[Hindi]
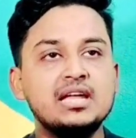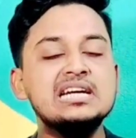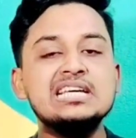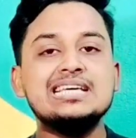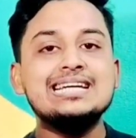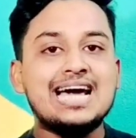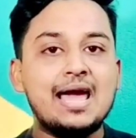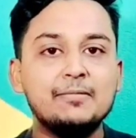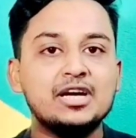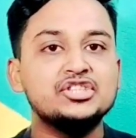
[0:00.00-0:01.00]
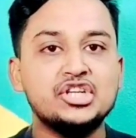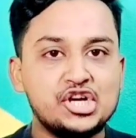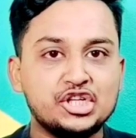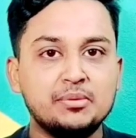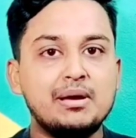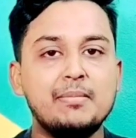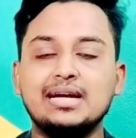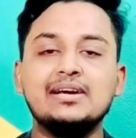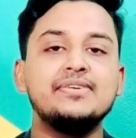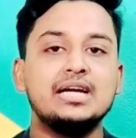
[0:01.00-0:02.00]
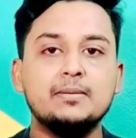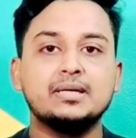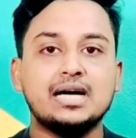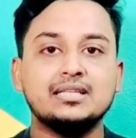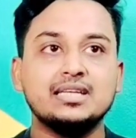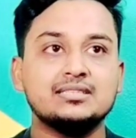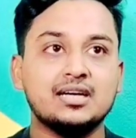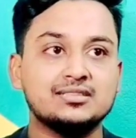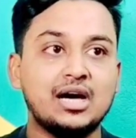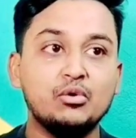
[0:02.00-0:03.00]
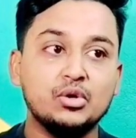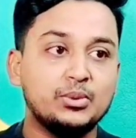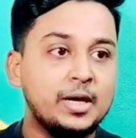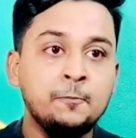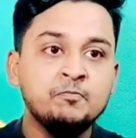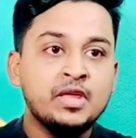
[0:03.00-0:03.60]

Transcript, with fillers: इन रिसेंट टाइम के जनरेशन में मैं डेफिनेटली बता दे सकता हूँ क्योंकि